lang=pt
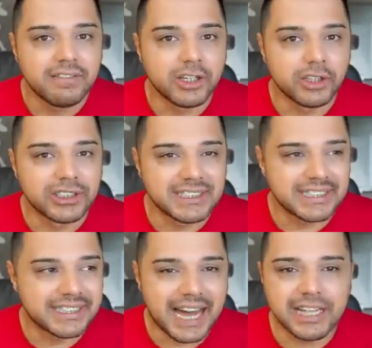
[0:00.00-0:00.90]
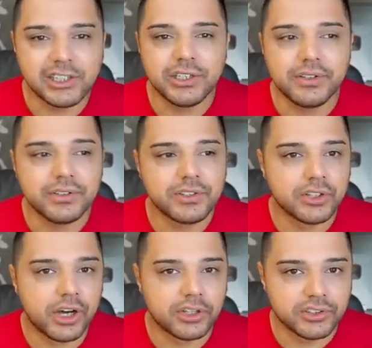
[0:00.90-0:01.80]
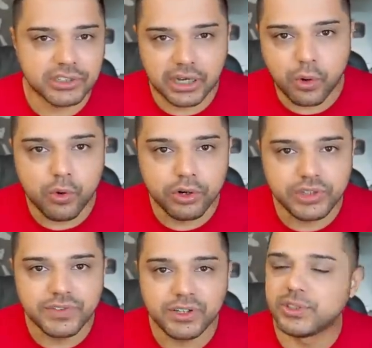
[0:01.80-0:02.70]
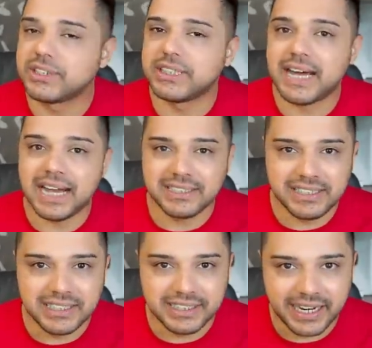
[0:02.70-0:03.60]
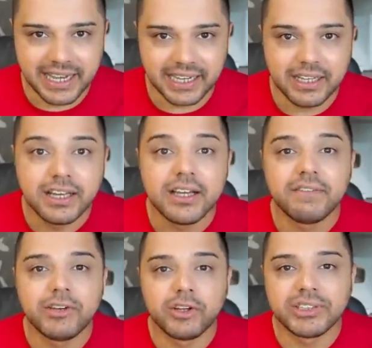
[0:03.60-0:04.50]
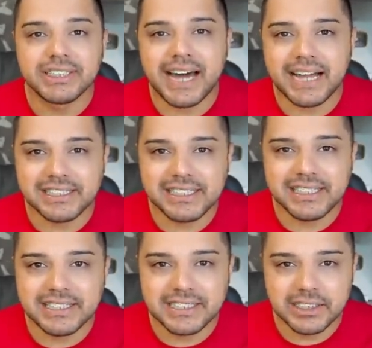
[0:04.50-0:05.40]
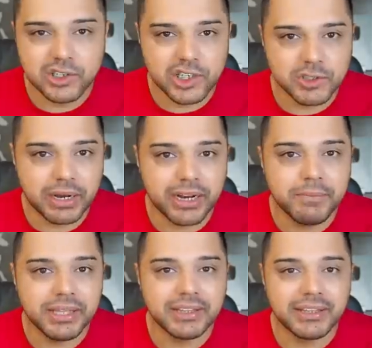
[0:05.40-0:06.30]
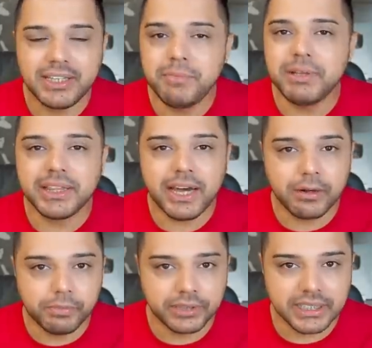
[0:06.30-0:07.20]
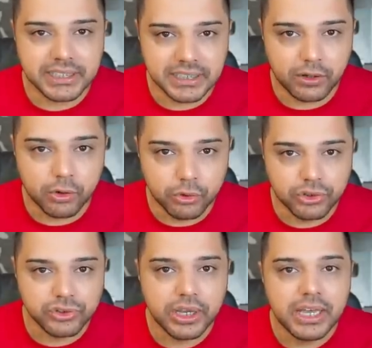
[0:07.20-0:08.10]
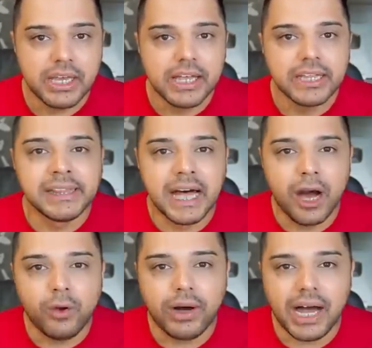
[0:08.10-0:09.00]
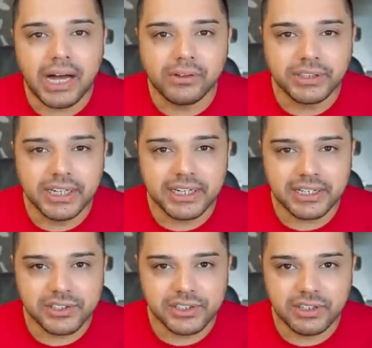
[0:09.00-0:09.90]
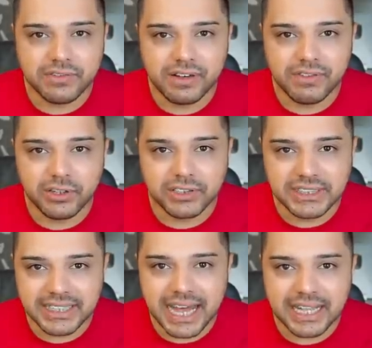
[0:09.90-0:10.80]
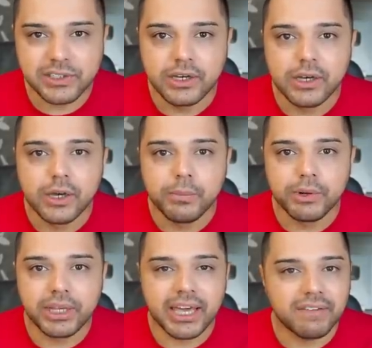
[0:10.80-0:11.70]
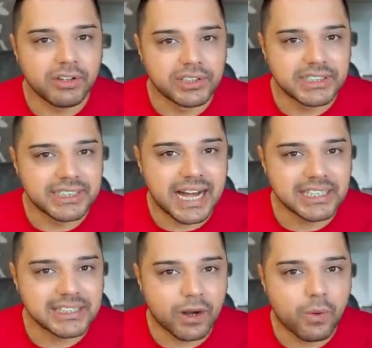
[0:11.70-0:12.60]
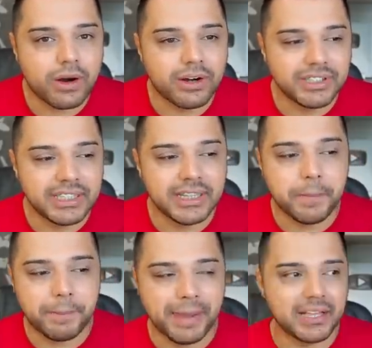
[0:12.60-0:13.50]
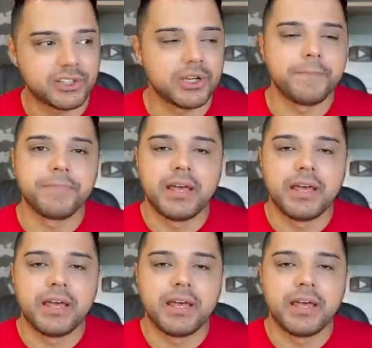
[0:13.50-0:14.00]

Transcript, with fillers: Velocidade de nossos acordos, velocidade de entrega, velocidade de decisões para limitar o potencial russo. Não há alternativa à velocidade, porque é a velocidade da qual a vida depende."